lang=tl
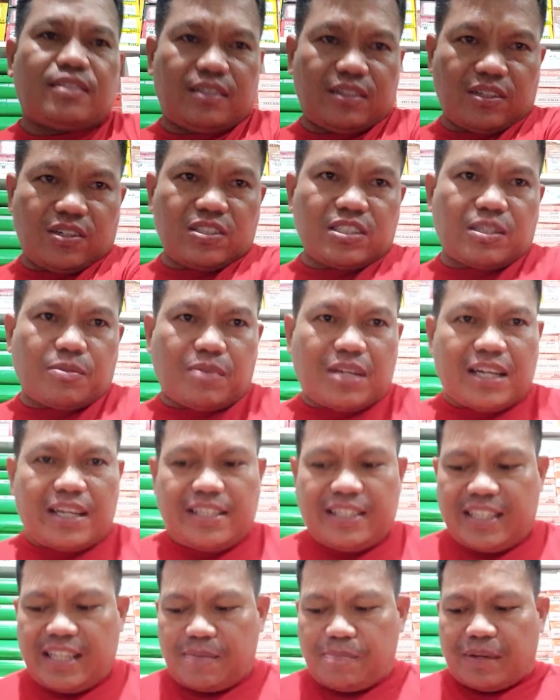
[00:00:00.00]
No, sa mga
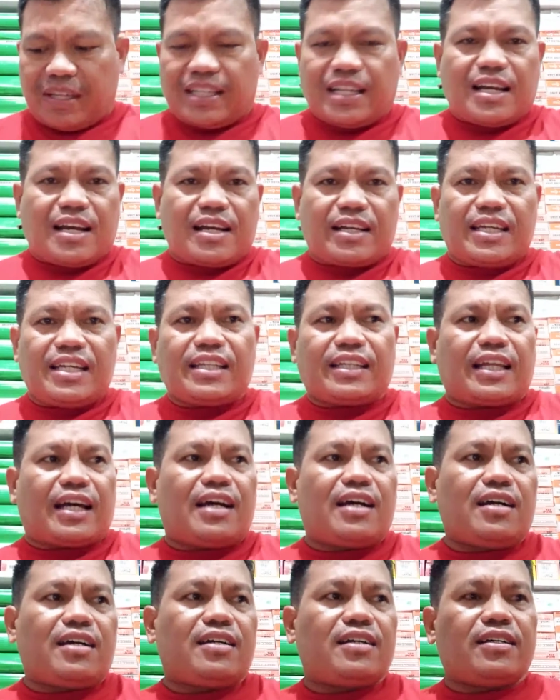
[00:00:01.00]
hindi pa
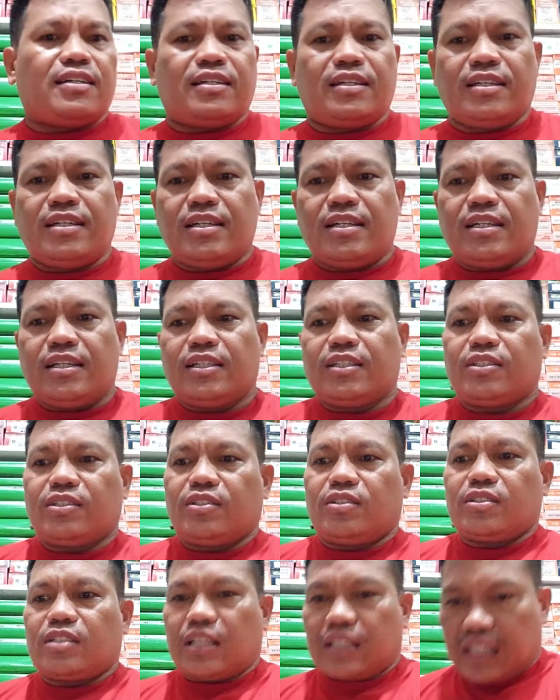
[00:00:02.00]
nakita.
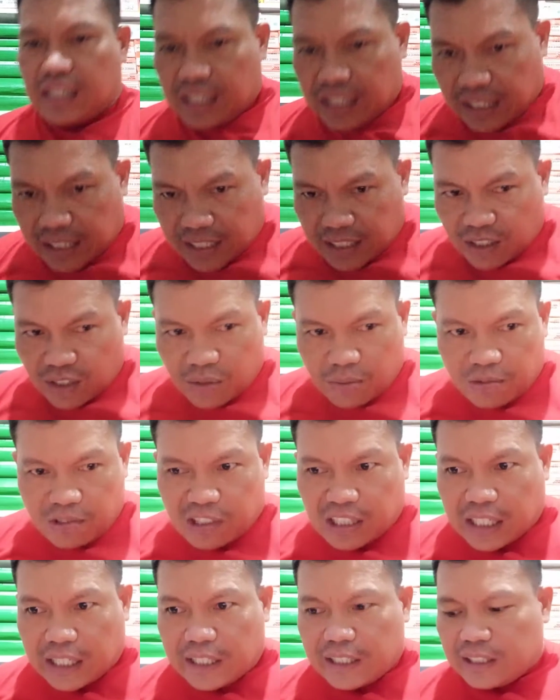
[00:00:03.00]
So tatanggalin ko
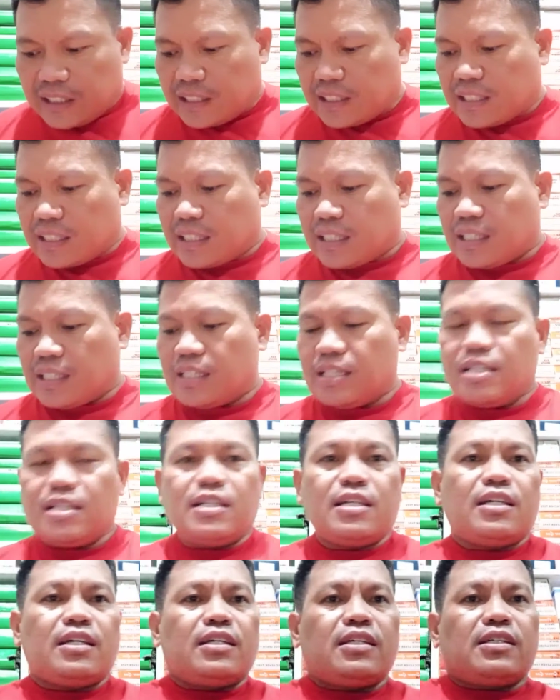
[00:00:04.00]
muna guys.
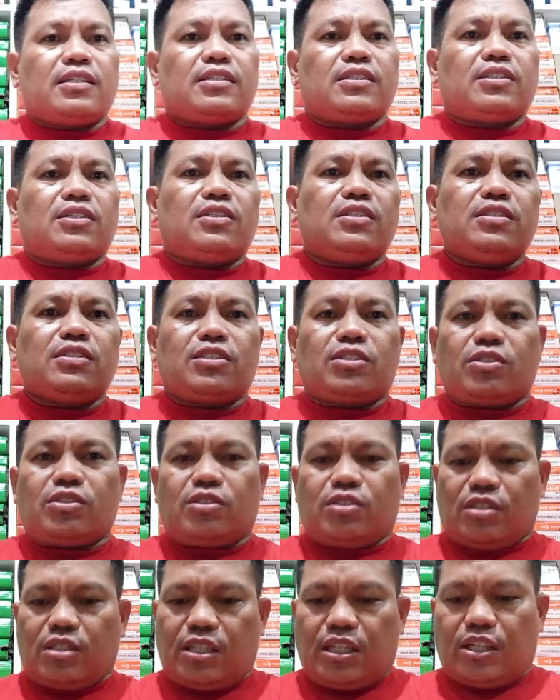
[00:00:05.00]
No,
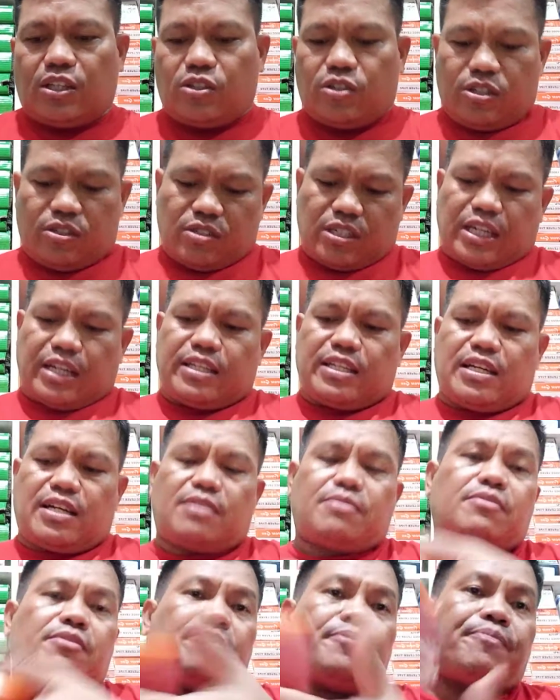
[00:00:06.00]
so ito yung
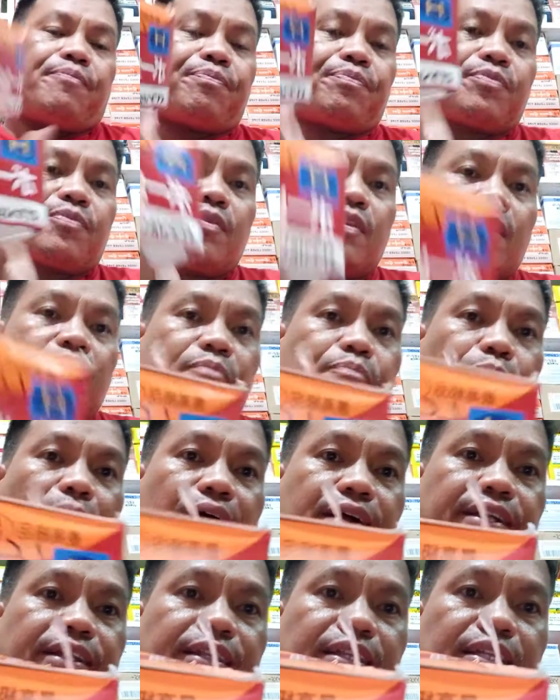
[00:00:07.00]
kanyang part